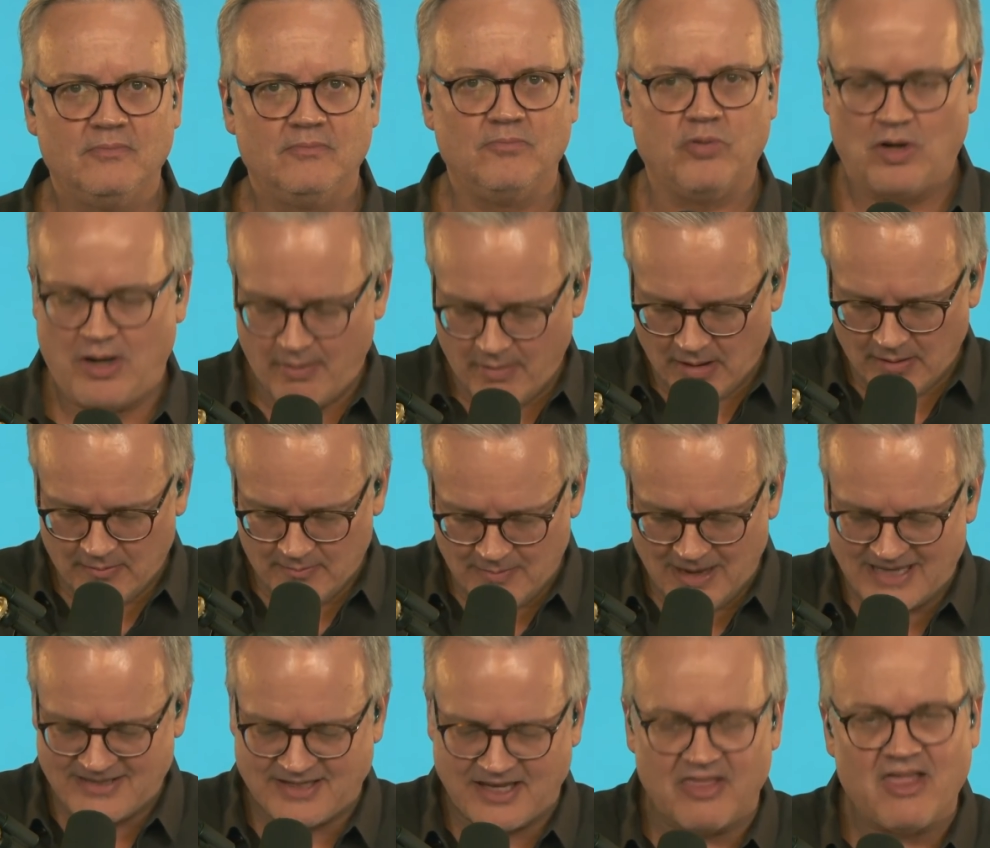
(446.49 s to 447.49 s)
Porque me,
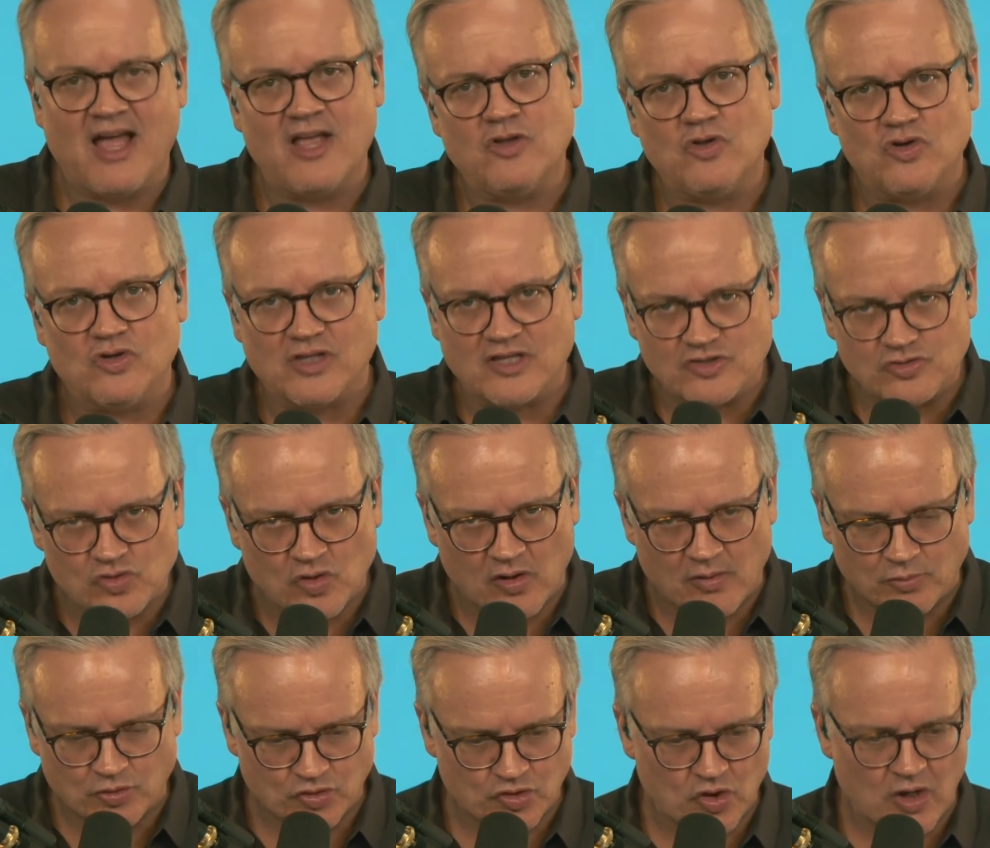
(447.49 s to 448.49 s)
me haces daño no tan solo
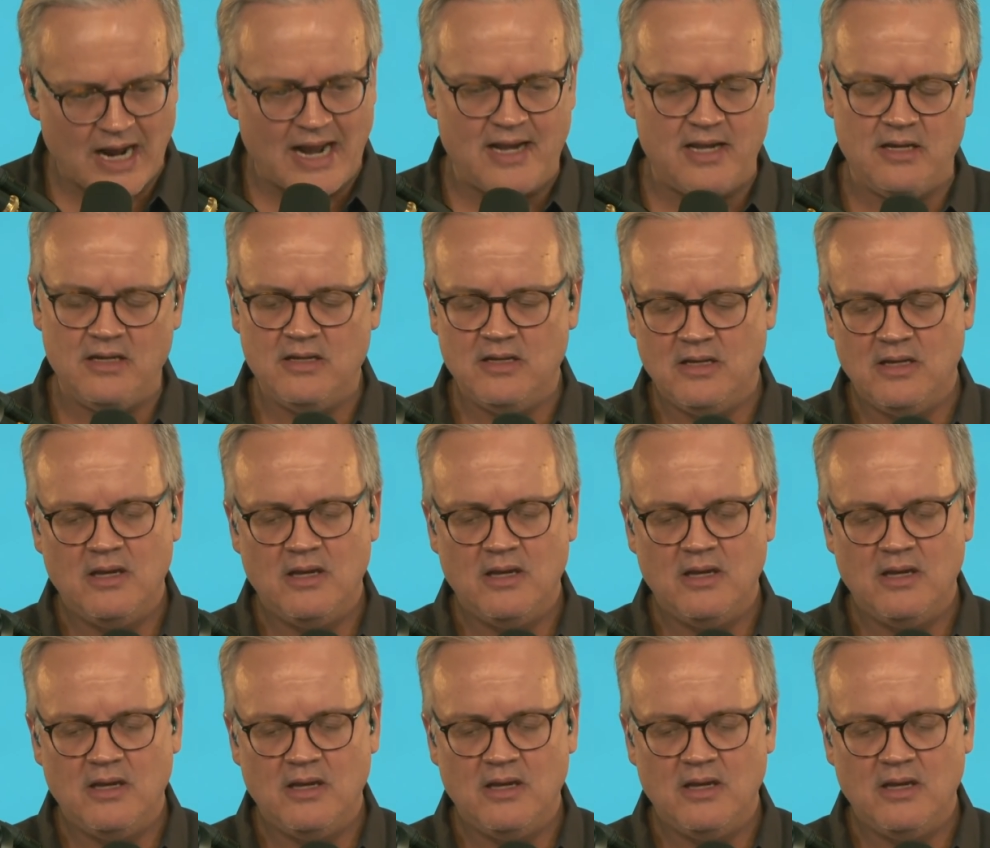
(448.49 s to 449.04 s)
emocional,